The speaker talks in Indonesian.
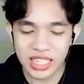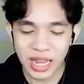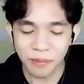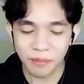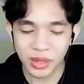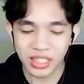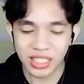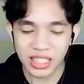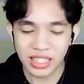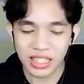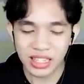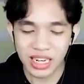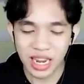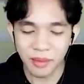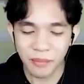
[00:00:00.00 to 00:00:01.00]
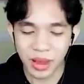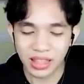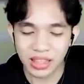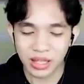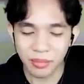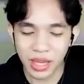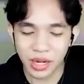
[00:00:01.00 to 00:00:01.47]
terserempet kita tidak
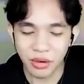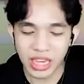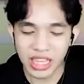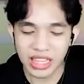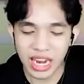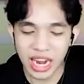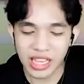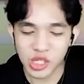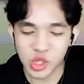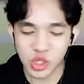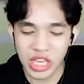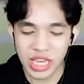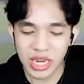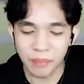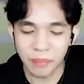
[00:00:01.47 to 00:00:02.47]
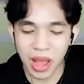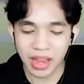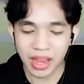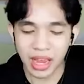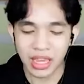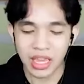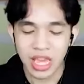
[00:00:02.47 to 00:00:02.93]
mati. By the way kita langsung saja
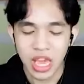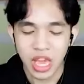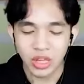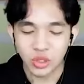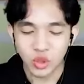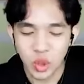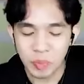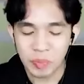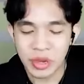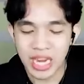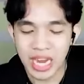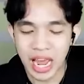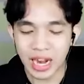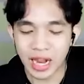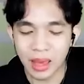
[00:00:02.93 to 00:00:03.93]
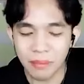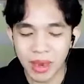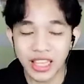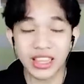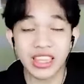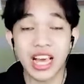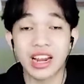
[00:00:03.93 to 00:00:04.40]
pakai Upin
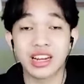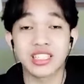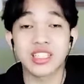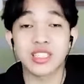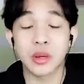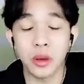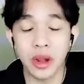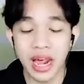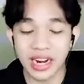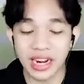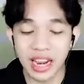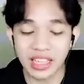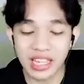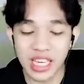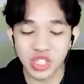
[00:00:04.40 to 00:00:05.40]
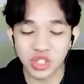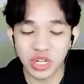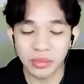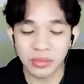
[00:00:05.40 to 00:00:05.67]
Elemental Solar lagi yang